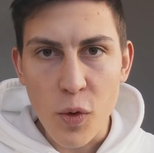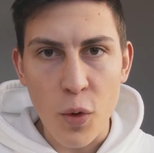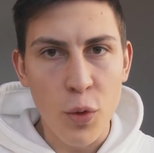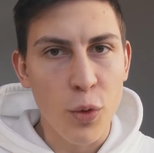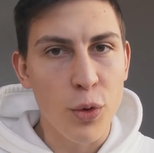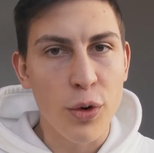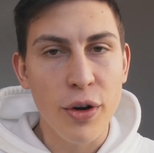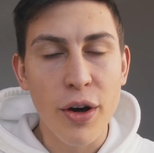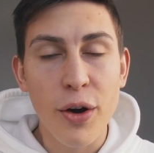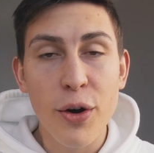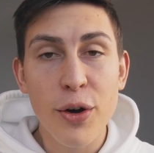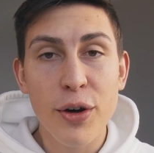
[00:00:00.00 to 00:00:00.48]

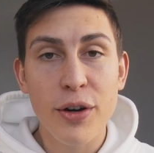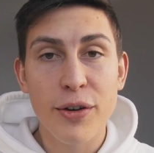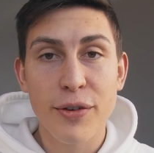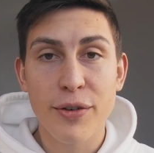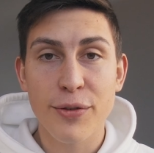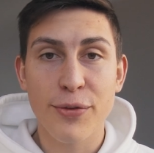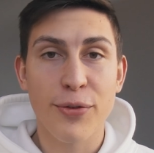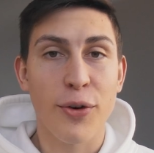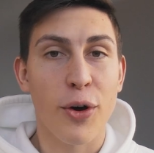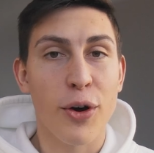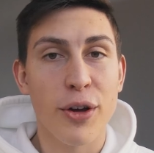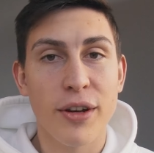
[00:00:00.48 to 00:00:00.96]
oder
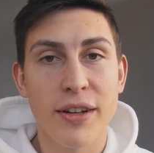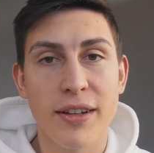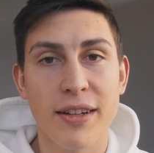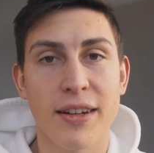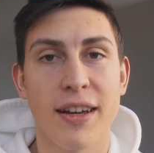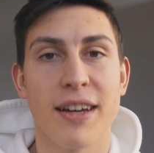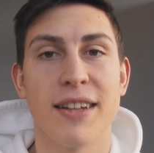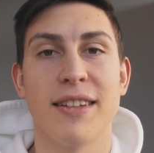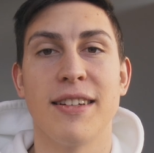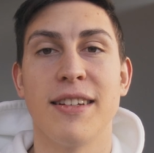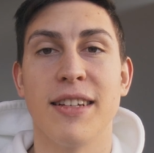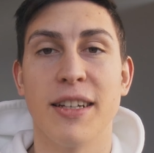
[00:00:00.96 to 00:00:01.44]
eure
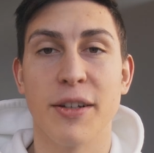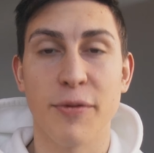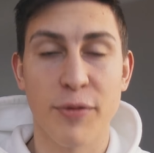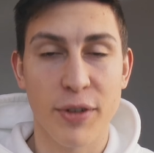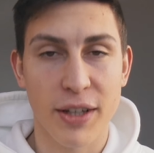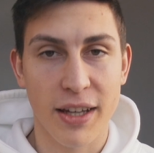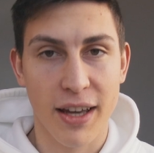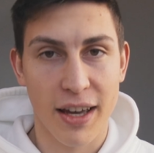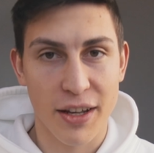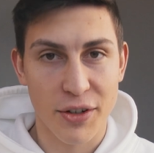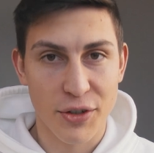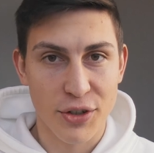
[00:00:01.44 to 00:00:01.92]
Freundin hatte
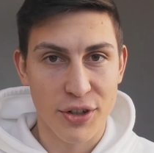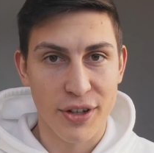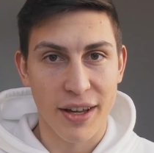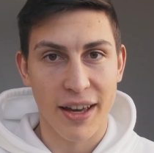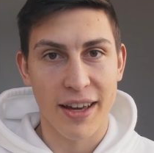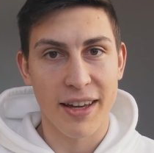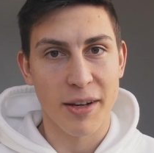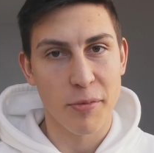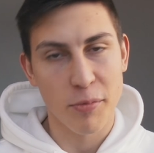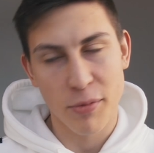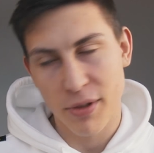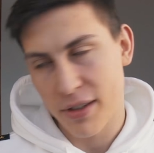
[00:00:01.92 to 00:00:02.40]
irgendwie gerade
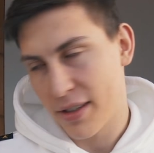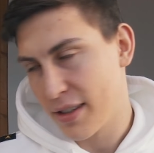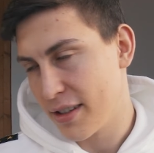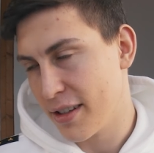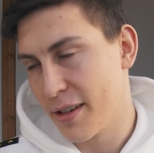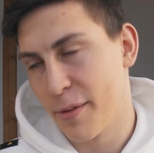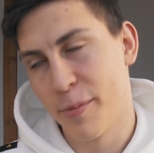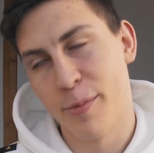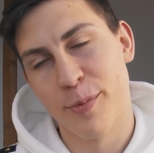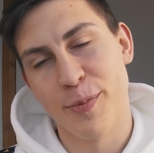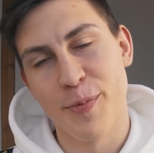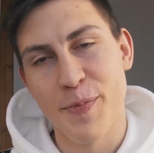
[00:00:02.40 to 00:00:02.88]
Streit mit
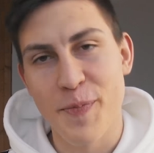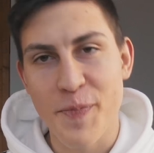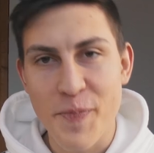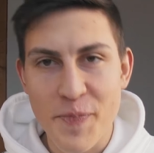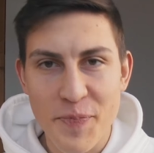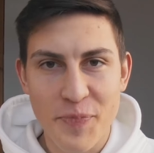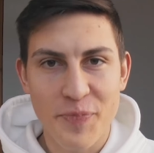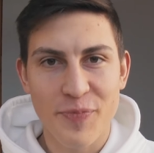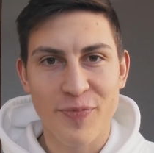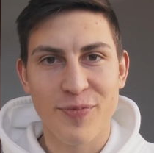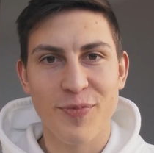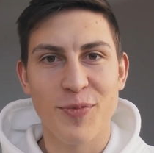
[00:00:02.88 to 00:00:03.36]
ihrem
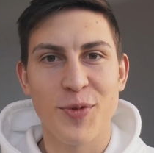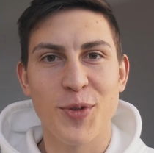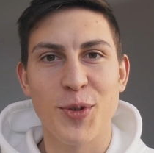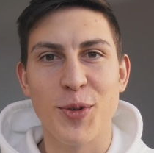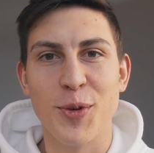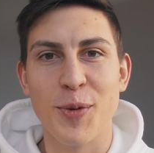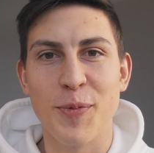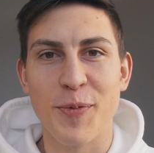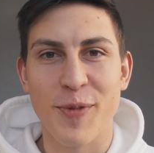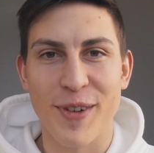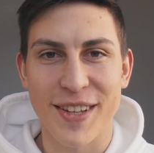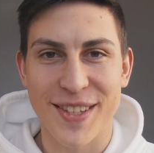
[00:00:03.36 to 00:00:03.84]

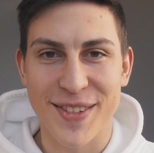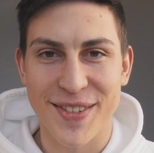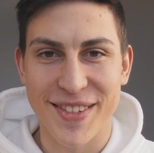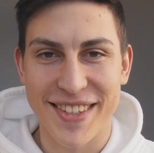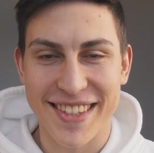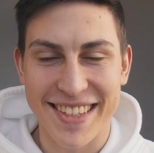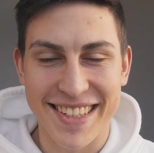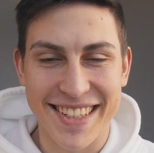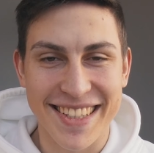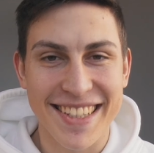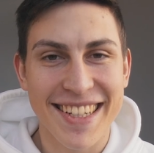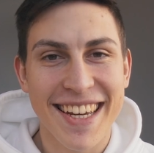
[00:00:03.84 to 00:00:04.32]
Typ, was
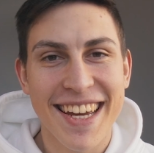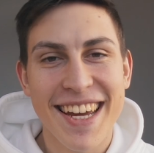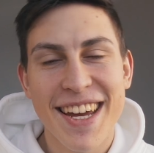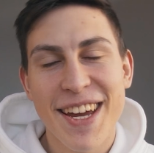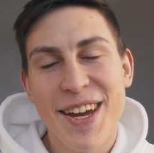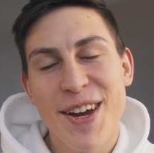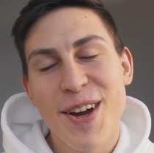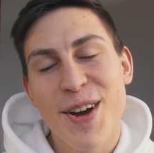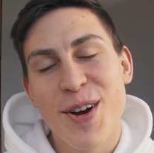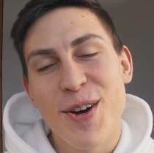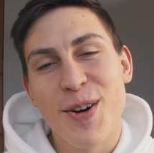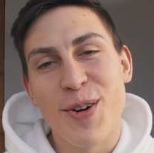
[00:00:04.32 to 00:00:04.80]
weiß ich,
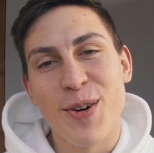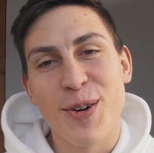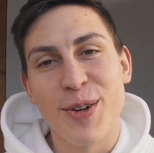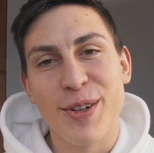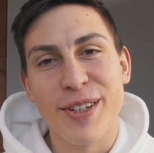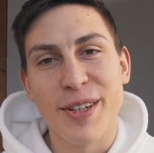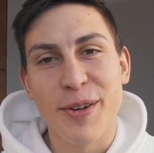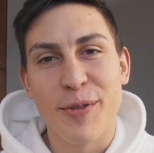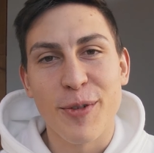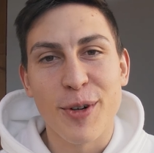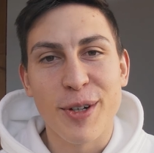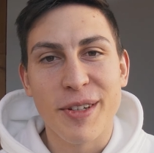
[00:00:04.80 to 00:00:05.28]

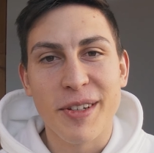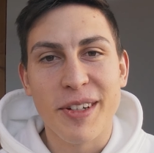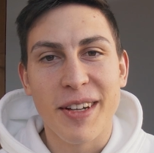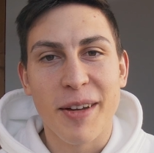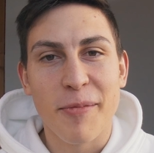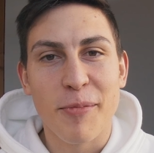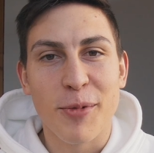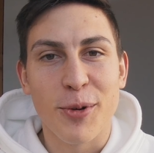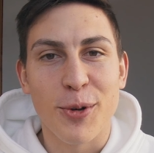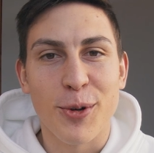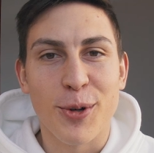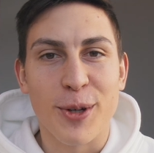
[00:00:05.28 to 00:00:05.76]
und ihr wollt die
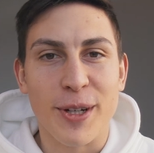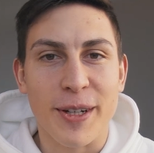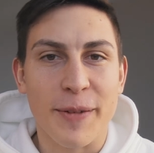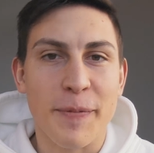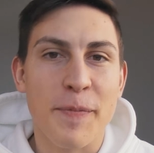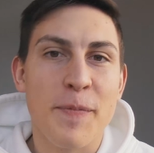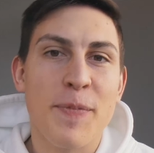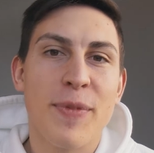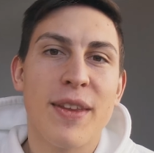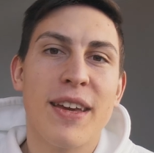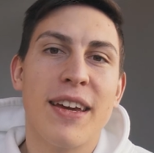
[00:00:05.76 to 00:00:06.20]
dann beruhigen.